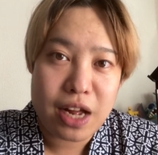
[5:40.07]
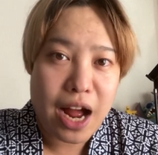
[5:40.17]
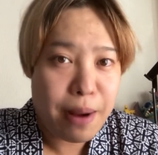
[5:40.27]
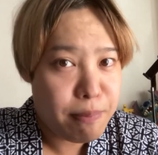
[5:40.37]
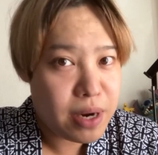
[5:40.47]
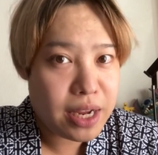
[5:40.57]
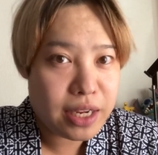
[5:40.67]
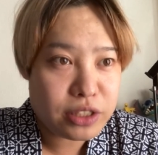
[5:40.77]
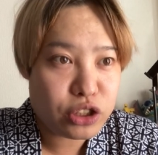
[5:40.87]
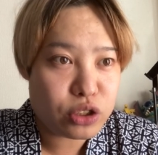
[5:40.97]
あんまり
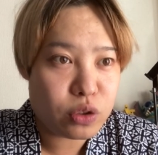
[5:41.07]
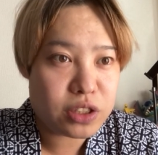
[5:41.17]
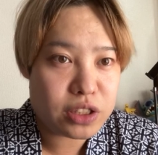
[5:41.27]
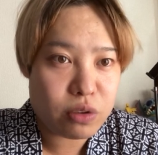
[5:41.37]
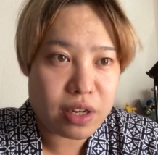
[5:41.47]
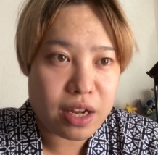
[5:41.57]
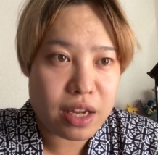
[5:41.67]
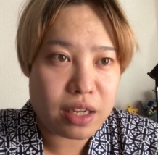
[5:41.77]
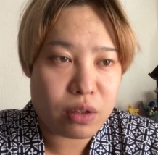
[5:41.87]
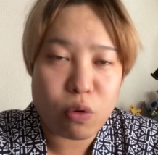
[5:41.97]
編集の必要がな
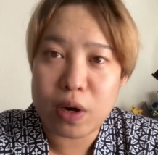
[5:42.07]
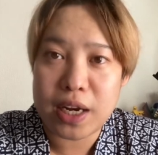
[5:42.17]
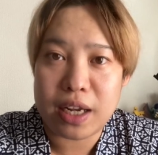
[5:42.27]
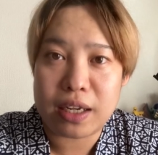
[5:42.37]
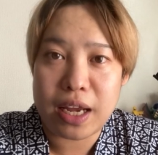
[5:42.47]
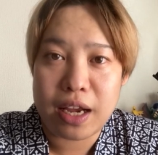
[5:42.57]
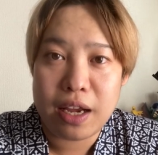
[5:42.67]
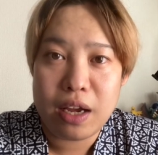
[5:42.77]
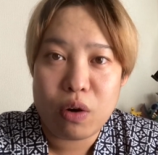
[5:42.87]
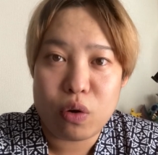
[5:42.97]
い動画なんで、
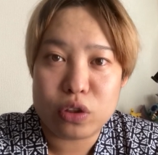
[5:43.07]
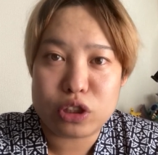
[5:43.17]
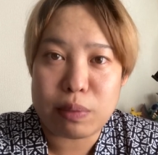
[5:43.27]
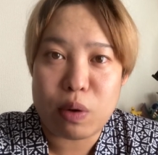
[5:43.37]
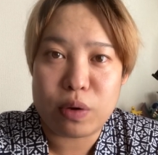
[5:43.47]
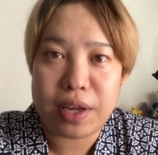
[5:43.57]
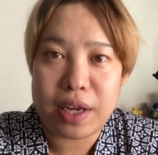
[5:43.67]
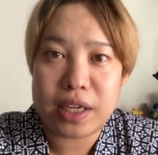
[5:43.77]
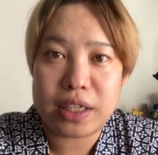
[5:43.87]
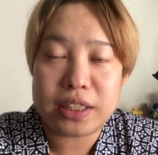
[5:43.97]
このスマホで
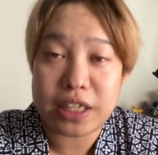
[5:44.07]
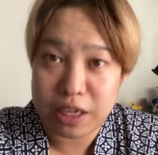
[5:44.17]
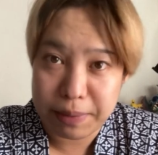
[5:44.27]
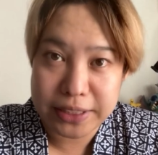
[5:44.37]
していきま